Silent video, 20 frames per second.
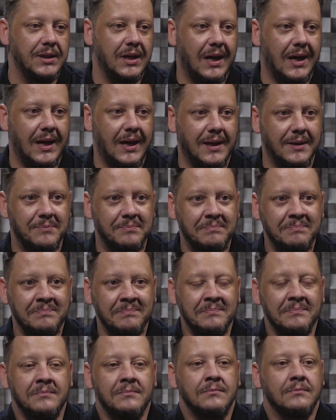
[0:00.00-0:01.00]
já
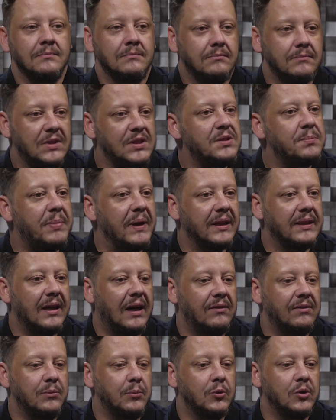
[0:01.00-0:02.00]
me
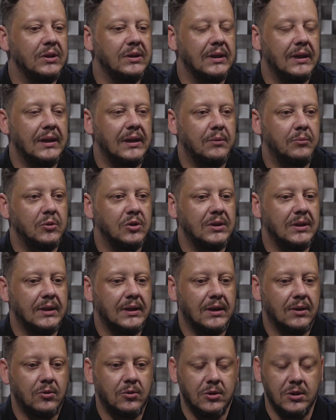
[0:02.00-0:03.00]
despertava muita
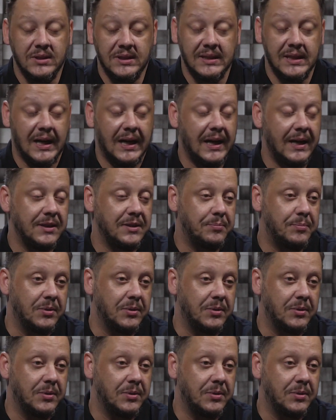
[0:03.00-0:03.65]
muita curiosidade,